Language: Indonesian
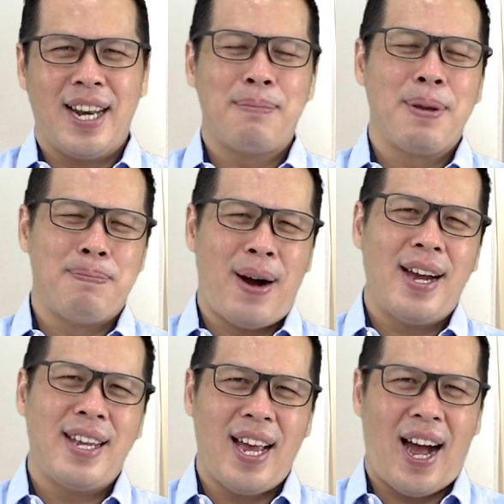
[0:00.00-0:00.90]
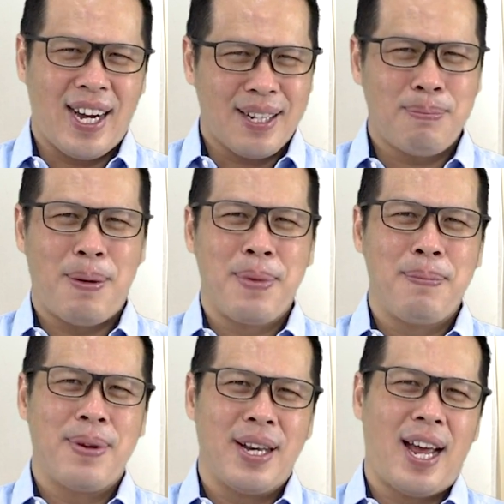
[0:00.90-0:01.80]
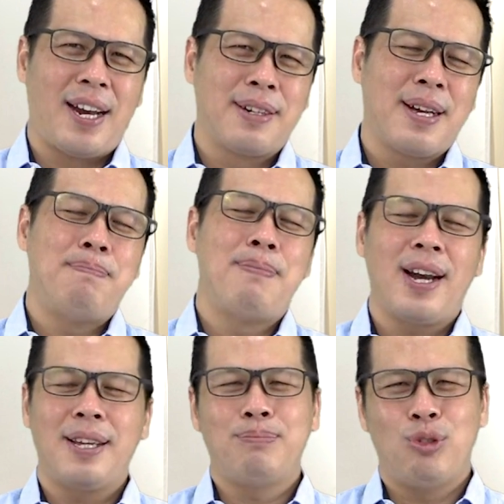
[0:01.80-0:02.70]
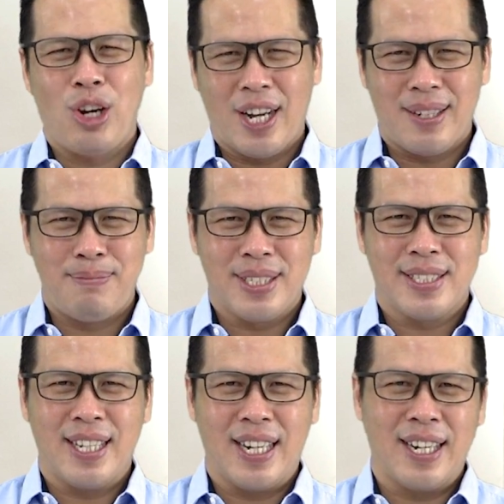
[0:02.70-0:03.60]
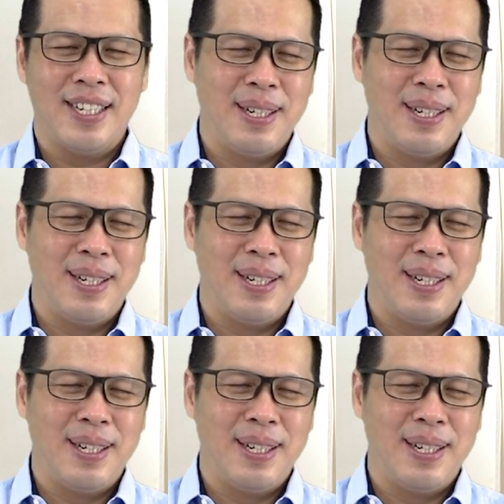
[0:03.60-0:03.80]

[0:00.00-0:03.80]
Lebih baik angkat pemimpin dan kembali pulang ke Mesir."